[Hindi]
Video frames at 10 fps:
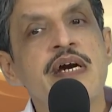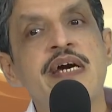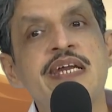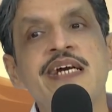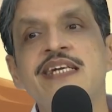
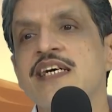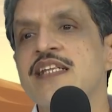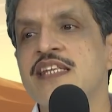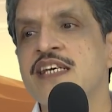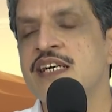क्रिएट
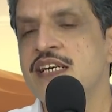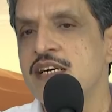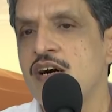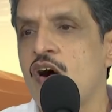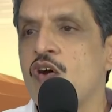करती है
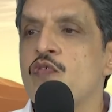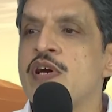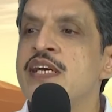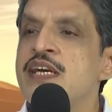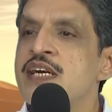और
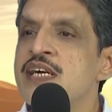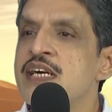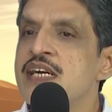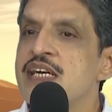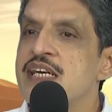वही
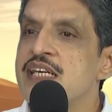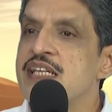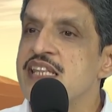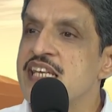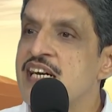
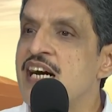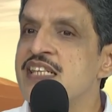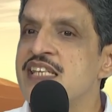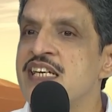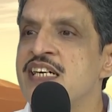
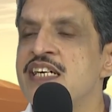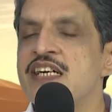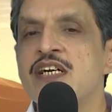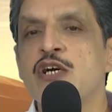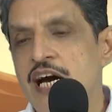दिखाती है
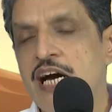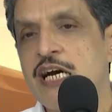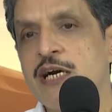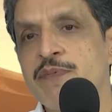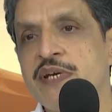
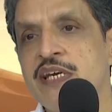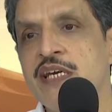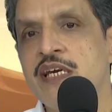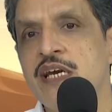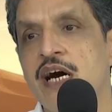
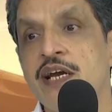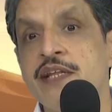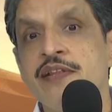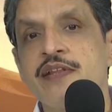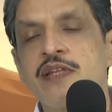आपकी
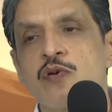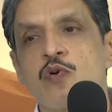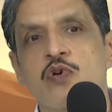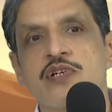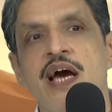अनंत
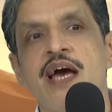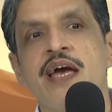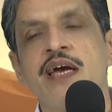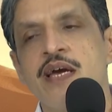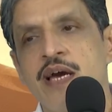
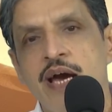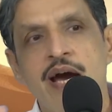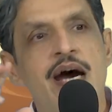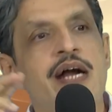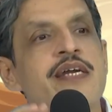ऊर्जाएं
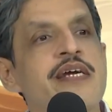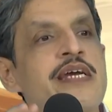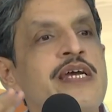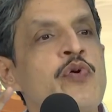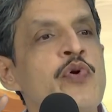
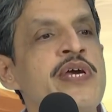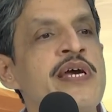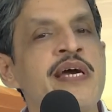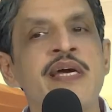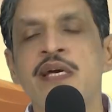अटकी हुई
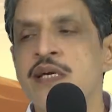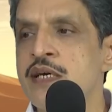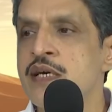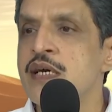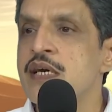हैं
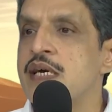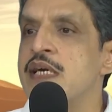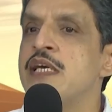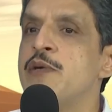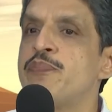
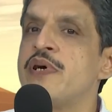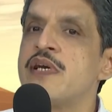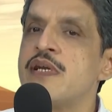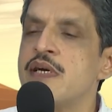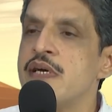कहीं
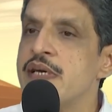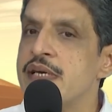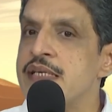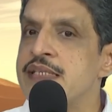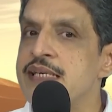पर
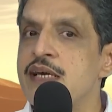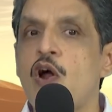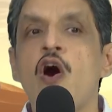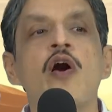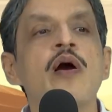किसी
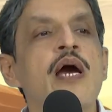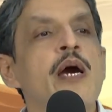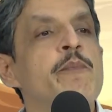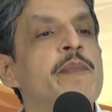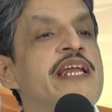रॉन्ग
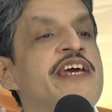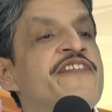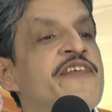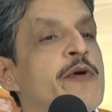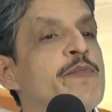
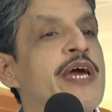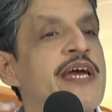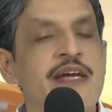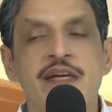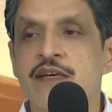बिलीफ
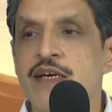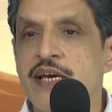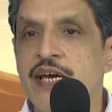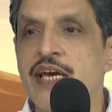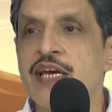में
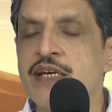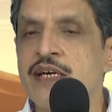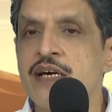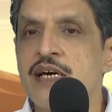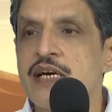एक
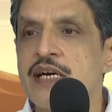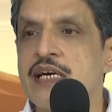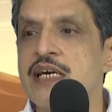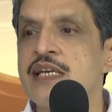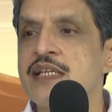
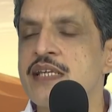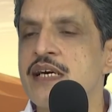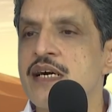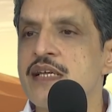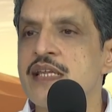गलत
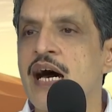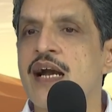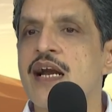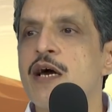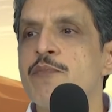
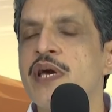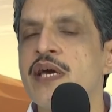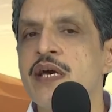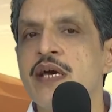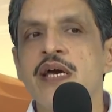धारणा
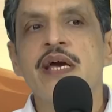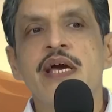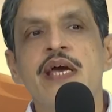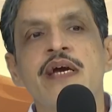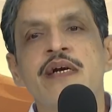में
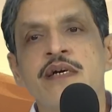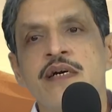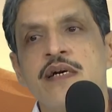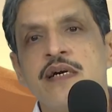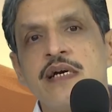एक
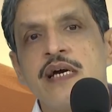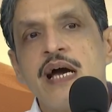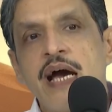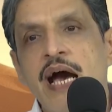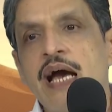
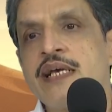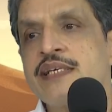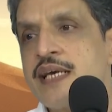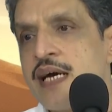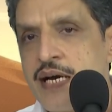
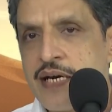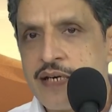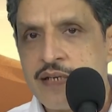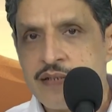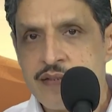ऐसा
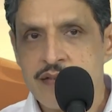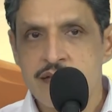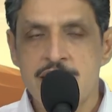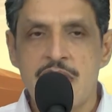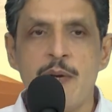
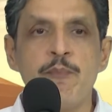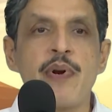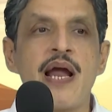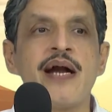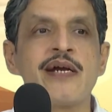
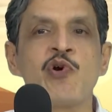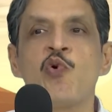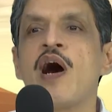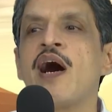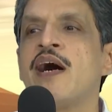इम्प्लांट
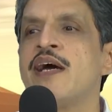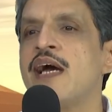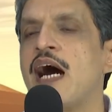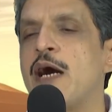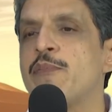हुआ है
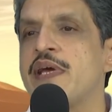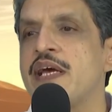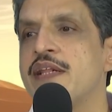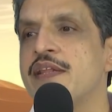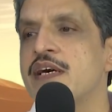आपके
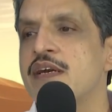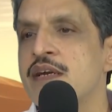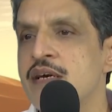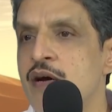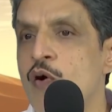अंदर
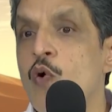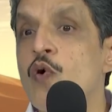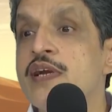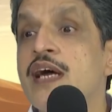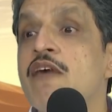
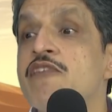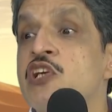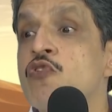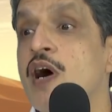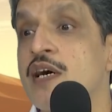उल्टा
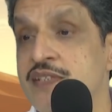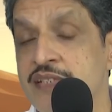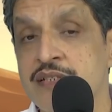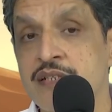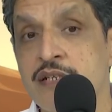विश्वास
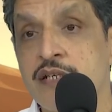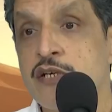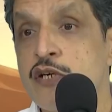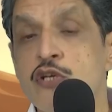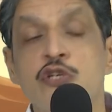
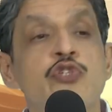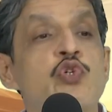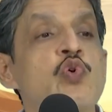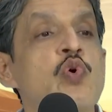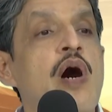
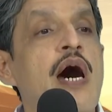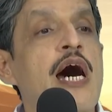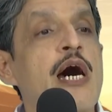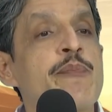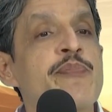जो
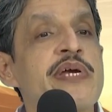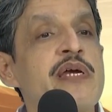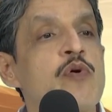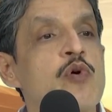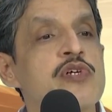
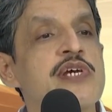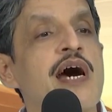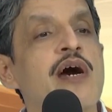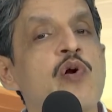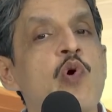आपकी
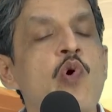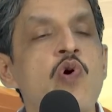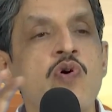ऊर्जा को